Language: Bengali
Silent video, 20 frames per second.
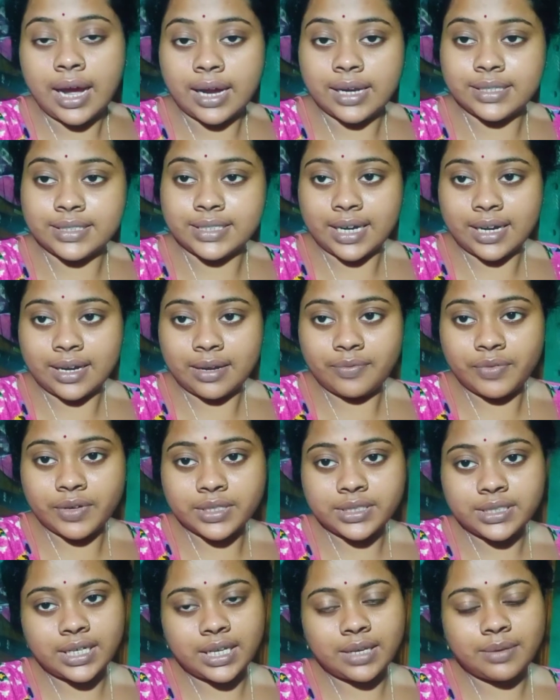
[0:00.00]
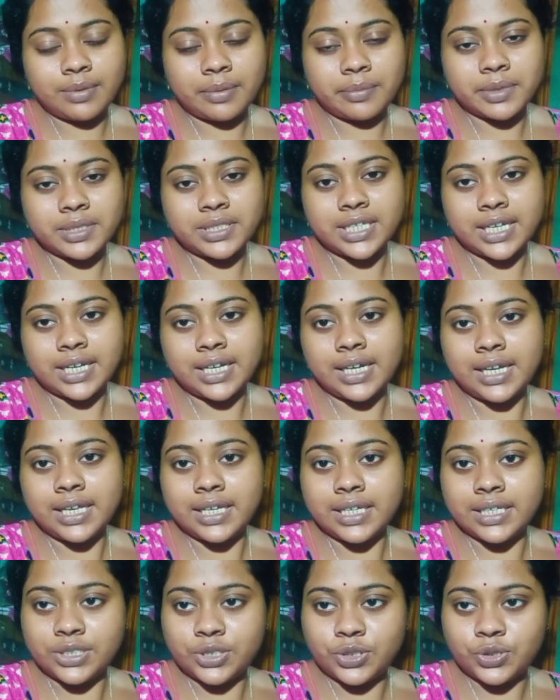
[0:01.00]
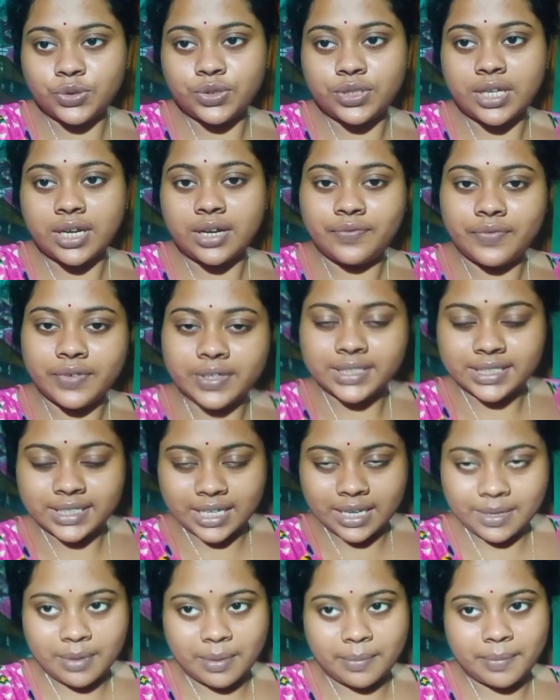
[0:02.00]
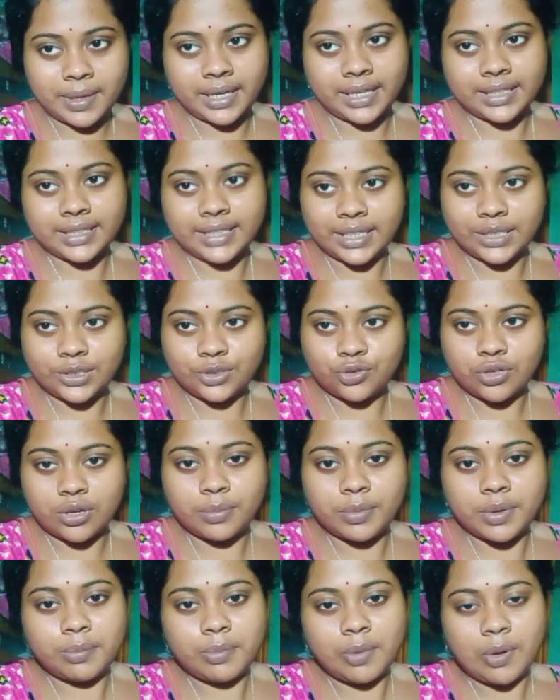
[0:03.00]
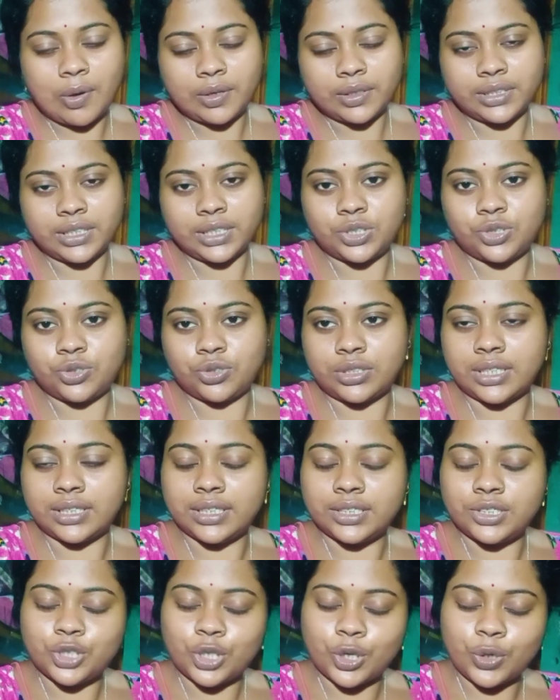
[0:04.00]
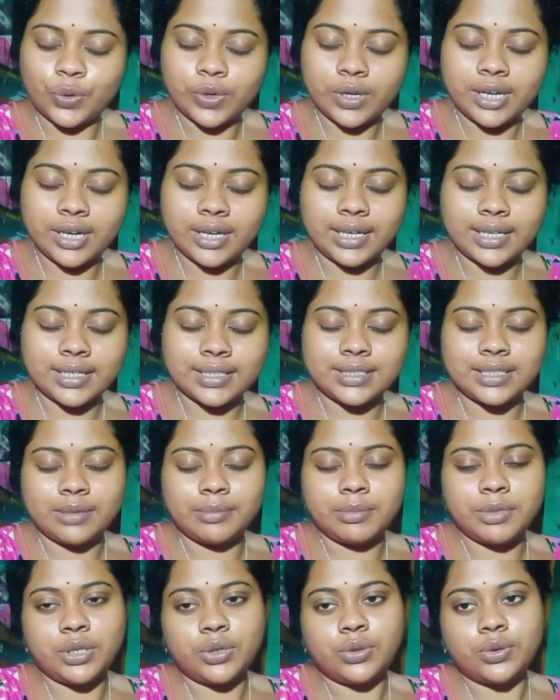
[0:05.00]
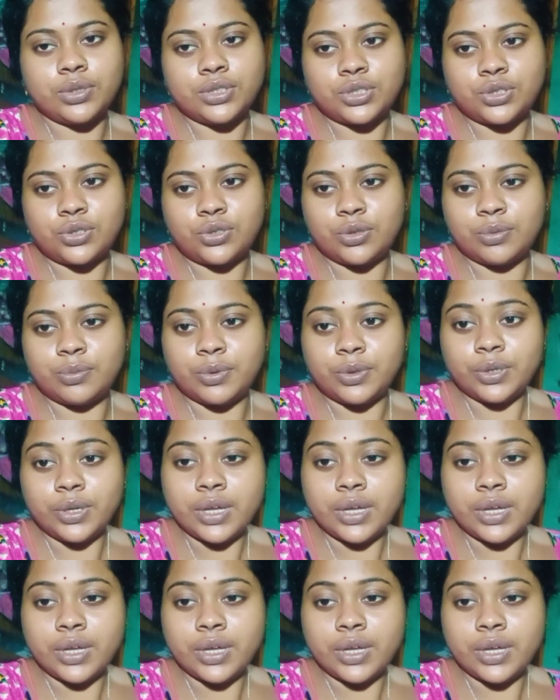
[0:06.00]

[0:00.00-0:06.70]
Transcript: আর যারা ফার্স্ট টাইম আমার চ্যানেলে এসছো যারা ফার্স্ট টাইম আমাকে দেখছো আমার ব্লগ দেখছো তাদের সকলের কাছে আমি রিকোয়েস্ট করব